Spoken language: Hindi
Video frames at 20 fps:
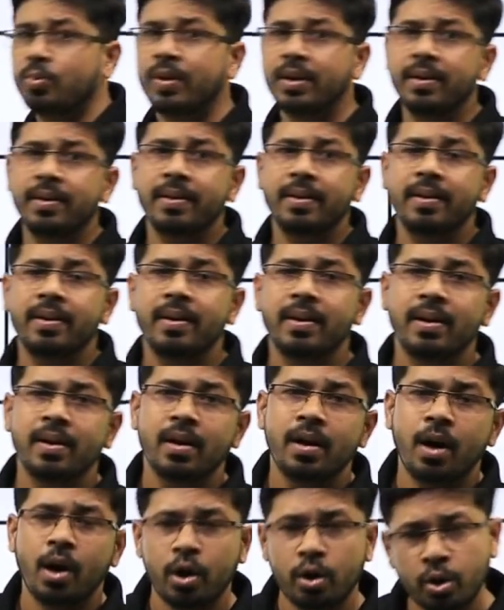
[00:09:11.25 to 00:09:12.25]
हुए
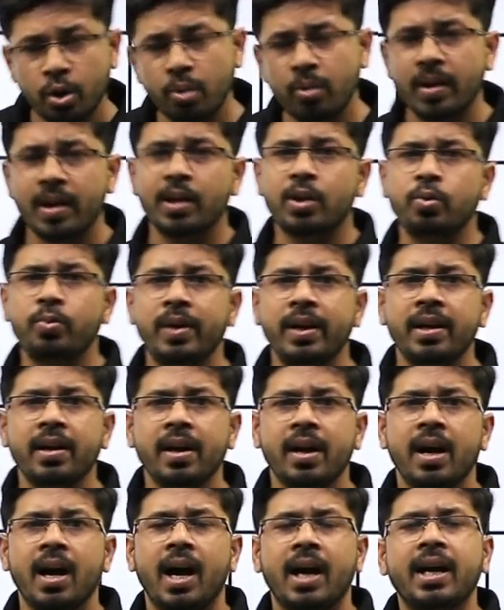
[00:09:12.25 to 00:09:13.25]
और क्यों गलत हुए
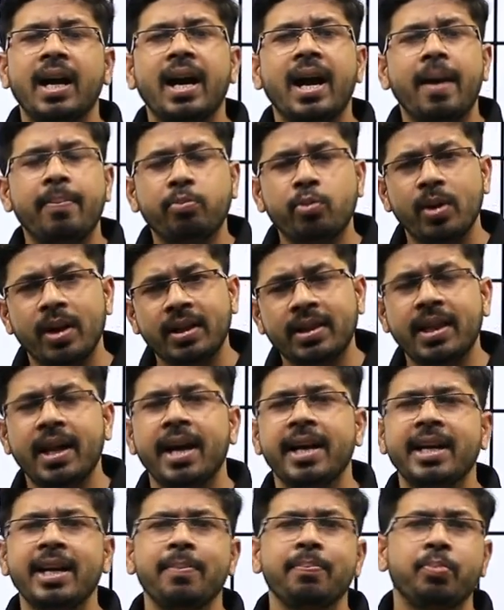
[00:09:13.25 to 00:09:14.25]
अगर आपको लगता
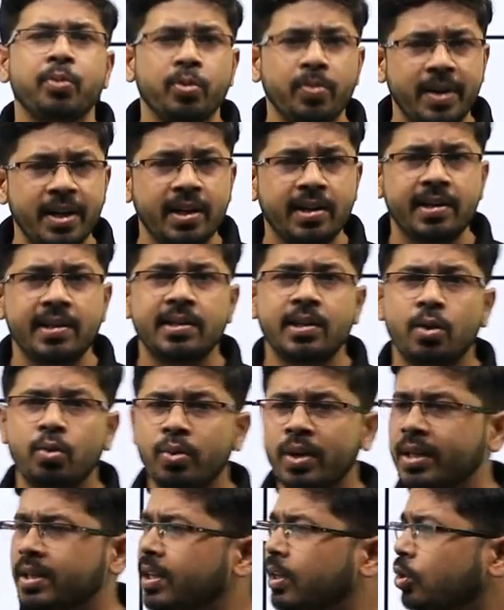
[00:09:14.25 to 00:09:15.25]
है कि इंप्रूवमेंट की
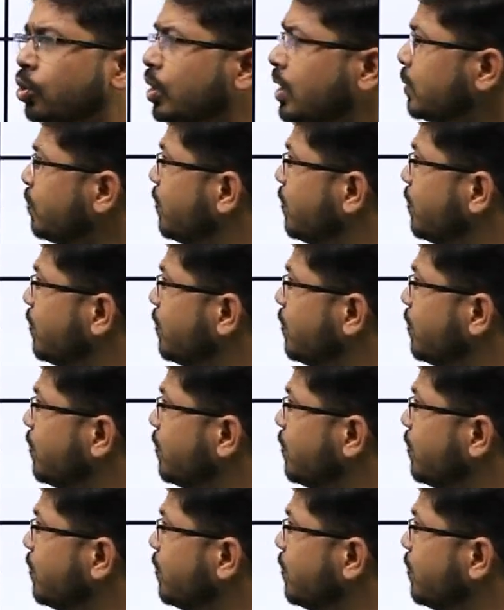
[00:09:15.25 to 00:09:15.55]
जरूरत है तो इस